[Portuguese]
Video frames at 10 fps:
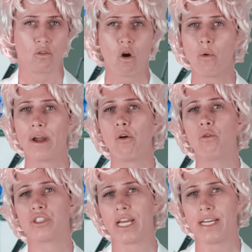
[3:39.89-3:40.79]
Qual é
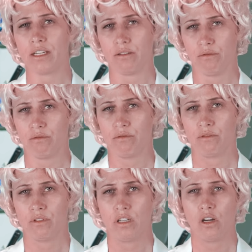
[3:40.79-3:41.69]
o gênero?
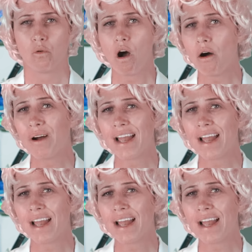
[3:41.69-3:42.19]
Qual